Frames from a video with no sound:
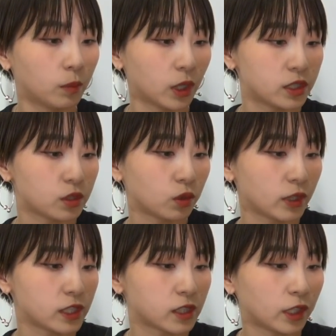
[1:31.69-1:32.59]
まあ、一応
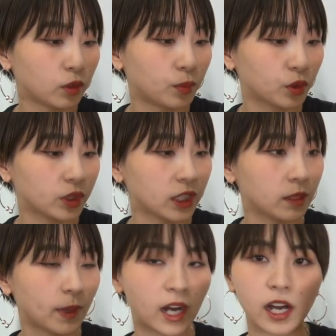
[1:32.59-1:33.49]

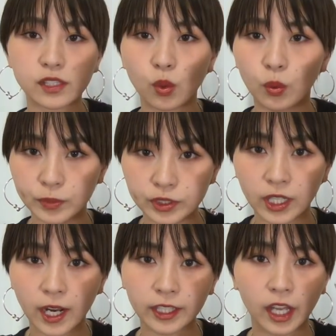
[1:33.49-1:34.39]
フェイスボディーバーソープって
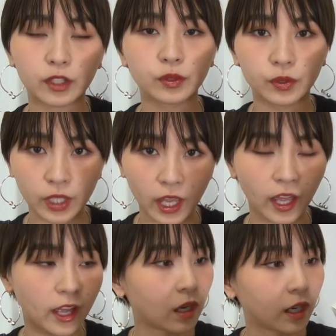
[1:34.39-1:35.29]
書いてあるの
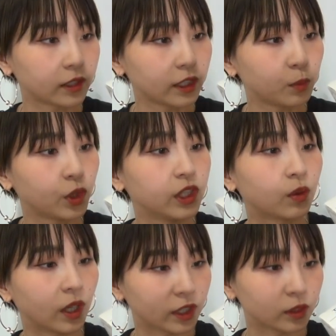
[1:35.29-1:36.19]
で体にもいいの
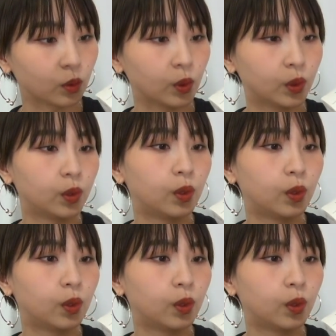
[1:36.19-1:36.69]
かなと